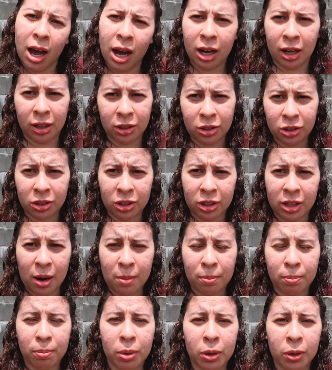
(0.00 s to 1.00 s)
Antes de
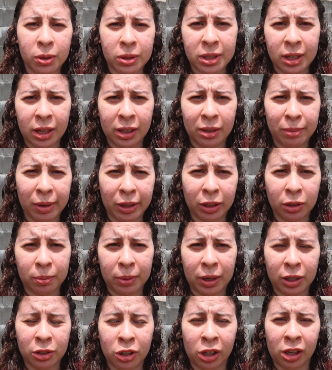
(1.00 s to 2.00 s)
dar prosseguimento
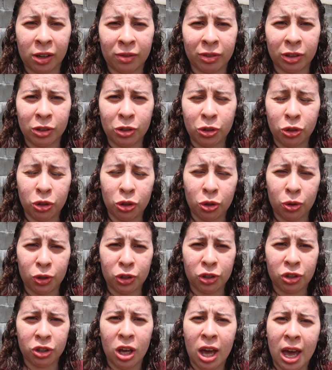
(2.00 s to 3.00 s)
para a dica verde de
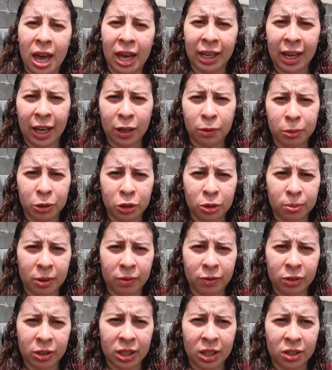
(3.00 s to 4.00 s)
hoje, quero pedir para
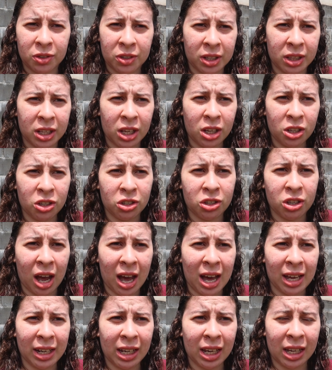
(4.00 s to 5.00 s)
vocês já
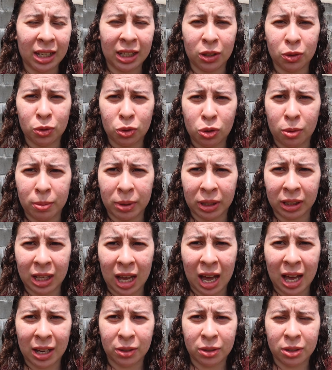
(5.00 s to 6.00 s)
deixarem aqui nos
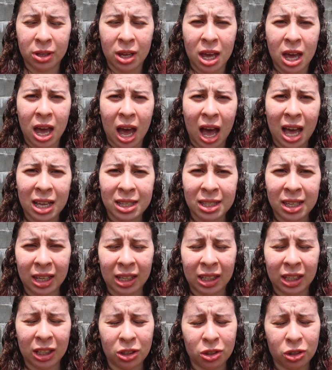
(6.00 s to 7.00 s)
comentários a
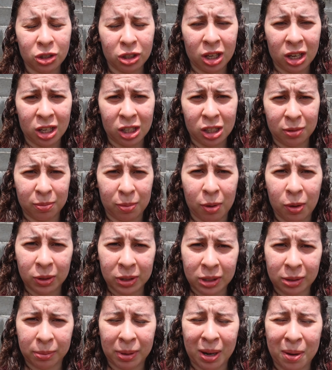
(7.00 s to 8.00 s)
seguinte
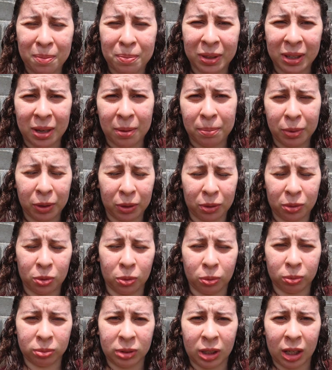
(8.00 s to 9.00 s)
resposta para minha
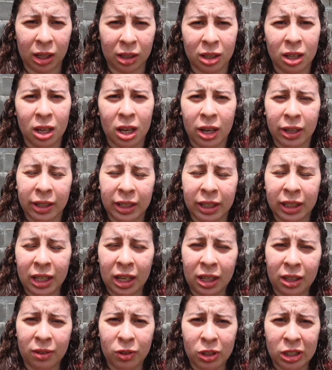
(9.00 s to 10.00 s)
pergunta. Queria
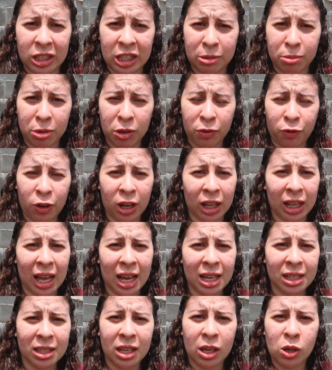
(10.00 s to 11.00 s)
que vocês me
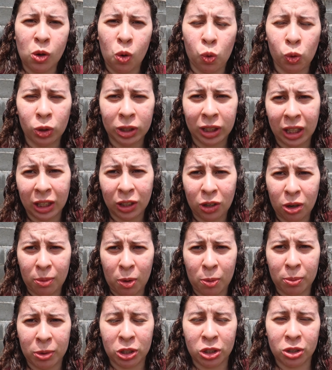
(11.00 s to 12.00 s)
falassem o que
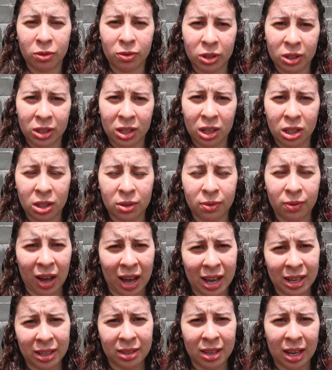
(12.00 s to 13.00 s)
normalmente vocês
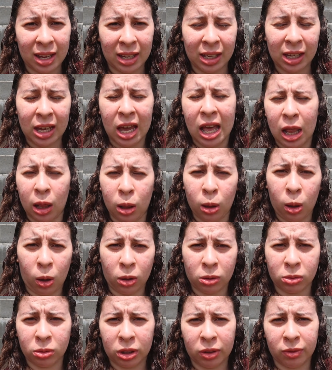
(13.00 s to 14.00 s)
faz aí
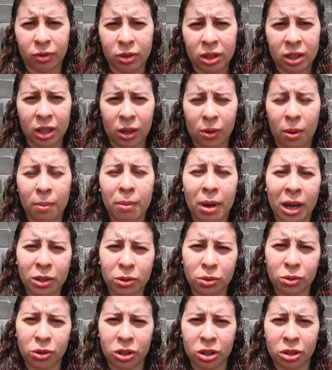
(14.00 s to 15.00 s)
logo que você
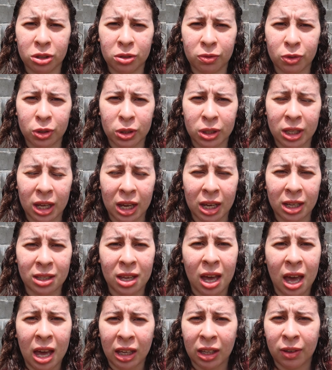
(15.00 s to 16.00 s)
começa o dia de vocês,
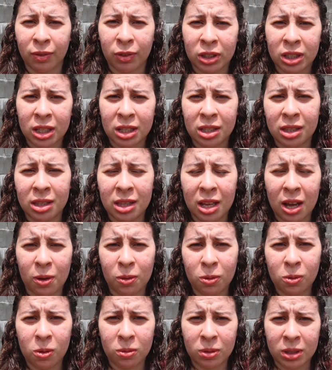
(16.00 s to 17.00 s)
que vocês
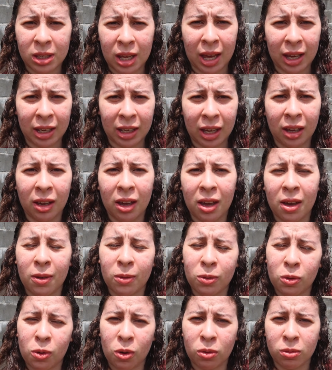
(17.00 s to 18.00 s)
não conseguem
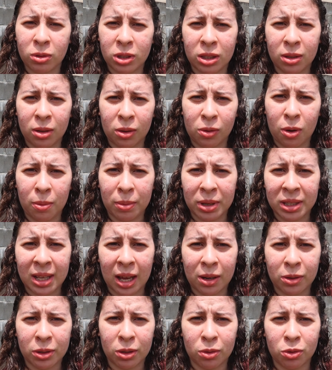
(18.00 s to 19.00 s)

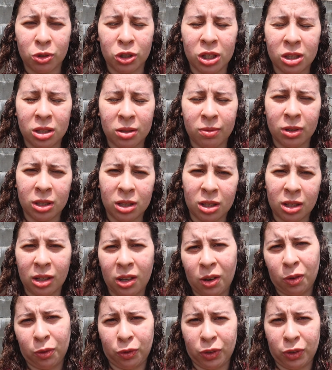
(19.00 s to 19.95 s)
começar o seu dia se você não